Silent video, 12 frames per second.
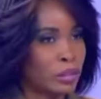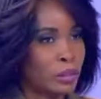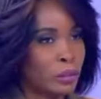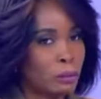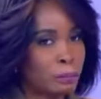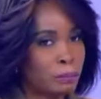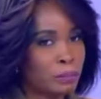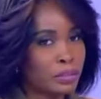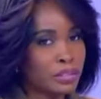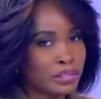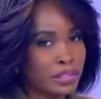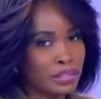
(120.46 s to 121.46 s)
Porque
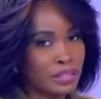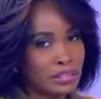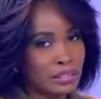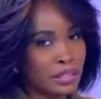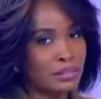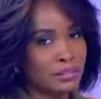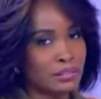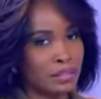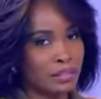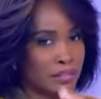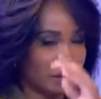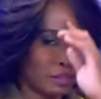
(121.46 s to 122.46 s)
se, se, se, se
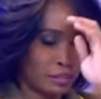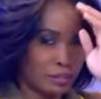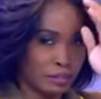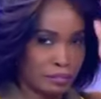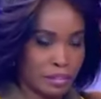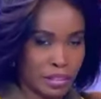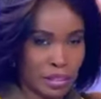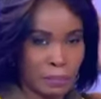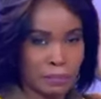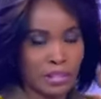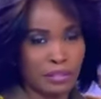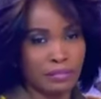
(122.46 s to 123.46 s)
identifica, é
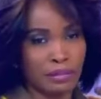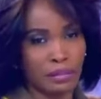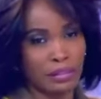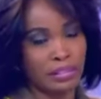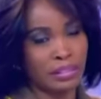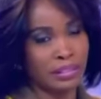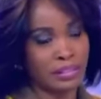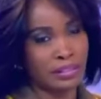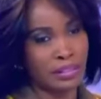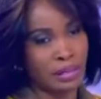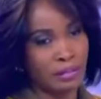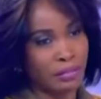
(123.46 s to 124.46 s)
possível e necessário
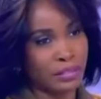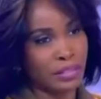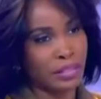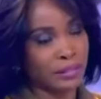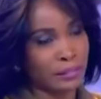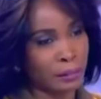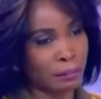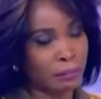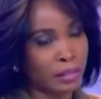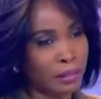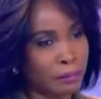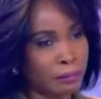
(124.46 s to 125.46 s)
fazer-se também
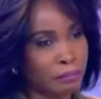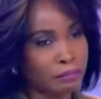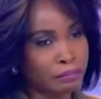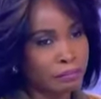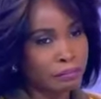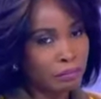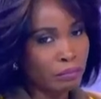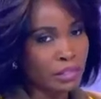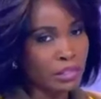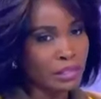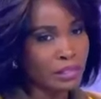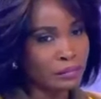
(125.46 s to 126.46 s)

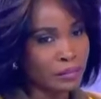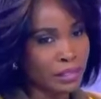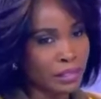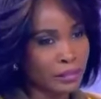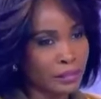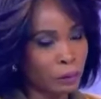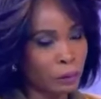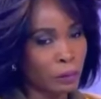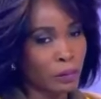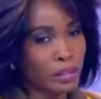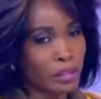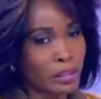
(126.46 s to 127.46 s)
identificação
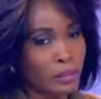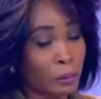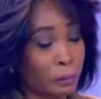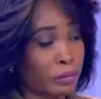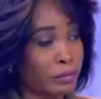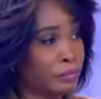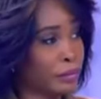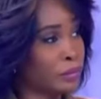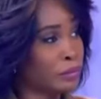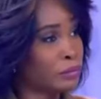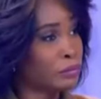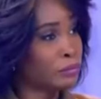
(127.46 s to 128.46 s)
do perfil,
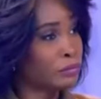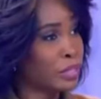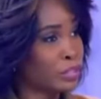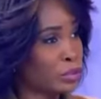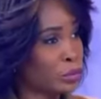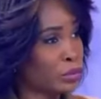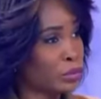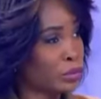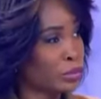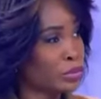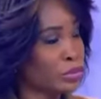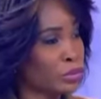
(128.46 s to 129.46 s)
das situações
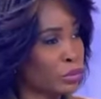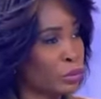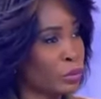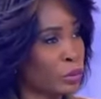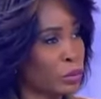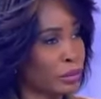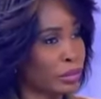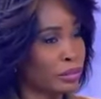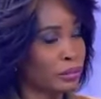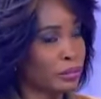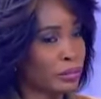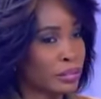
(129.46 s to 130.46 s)
que ocorrem,
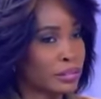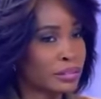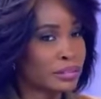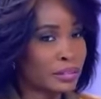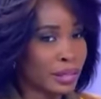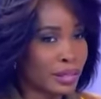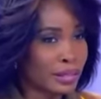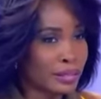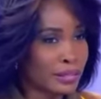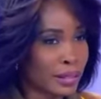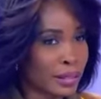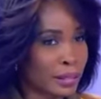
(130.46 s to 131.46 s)
sinalizar
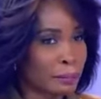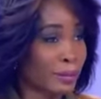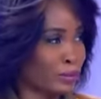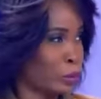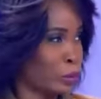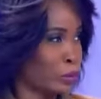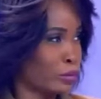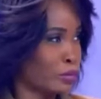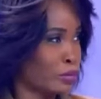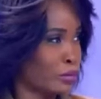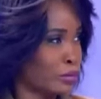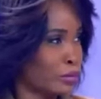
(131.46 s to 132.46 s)
padrões.
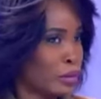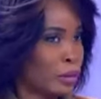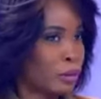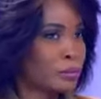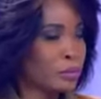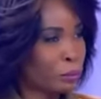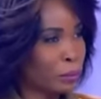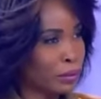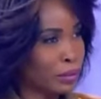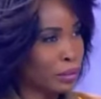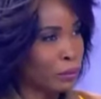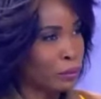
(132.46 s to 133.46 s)
Se o padrão
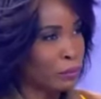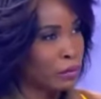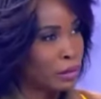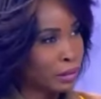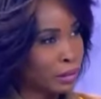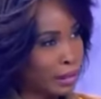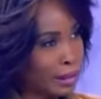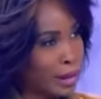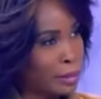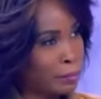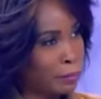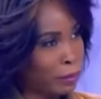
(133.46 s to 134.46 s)
recai para um
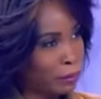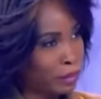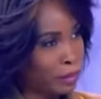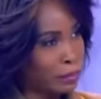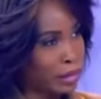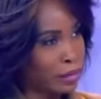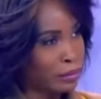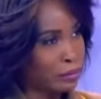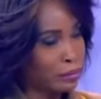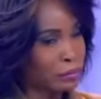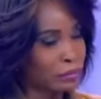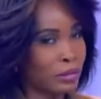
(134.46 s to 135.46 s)
determinado,
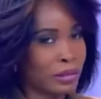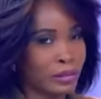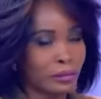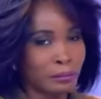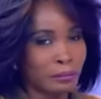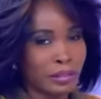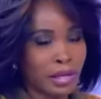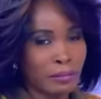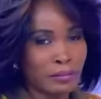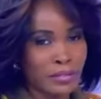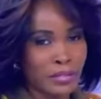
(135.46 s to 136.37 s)
uh, digamos assim, eh,